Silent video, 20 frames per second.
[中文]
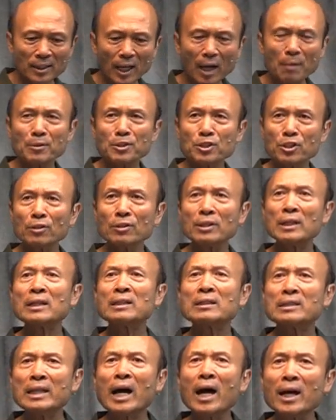他们就
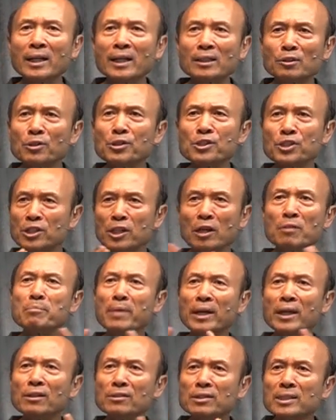冷淡了，对神
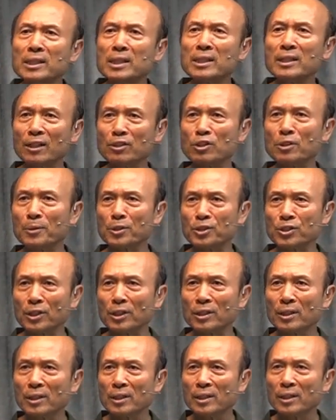没有心了，是不
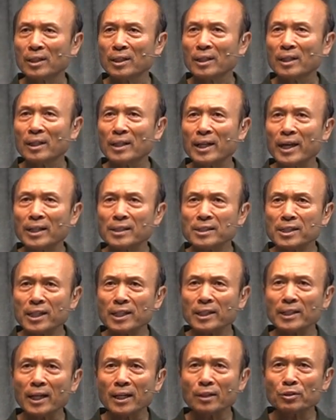是？年
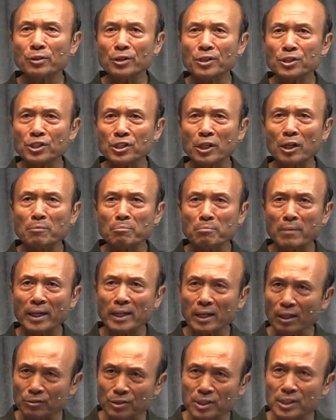轻人对神
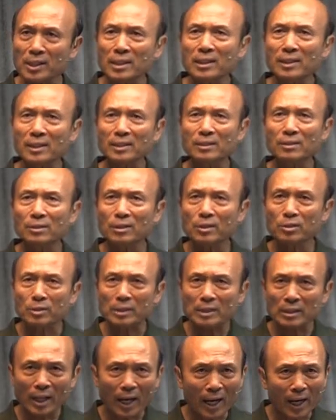没有心了，
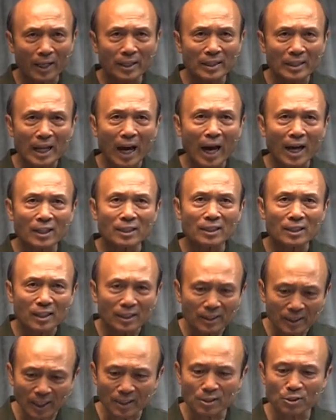很难
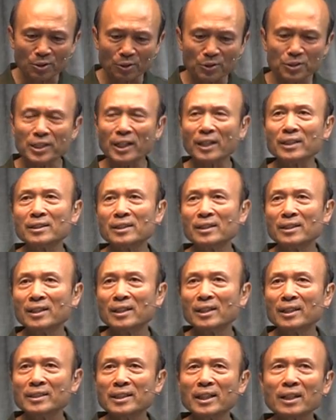跟从神。
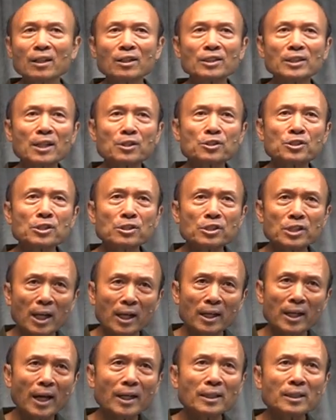这个也是
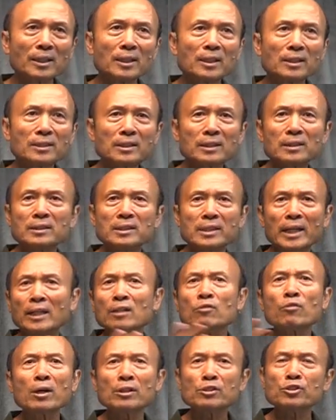将来
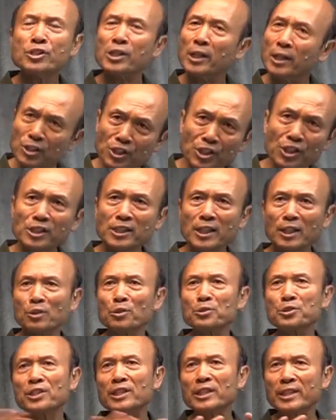情况，全世界
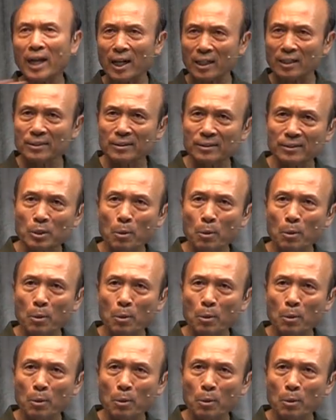都是一样。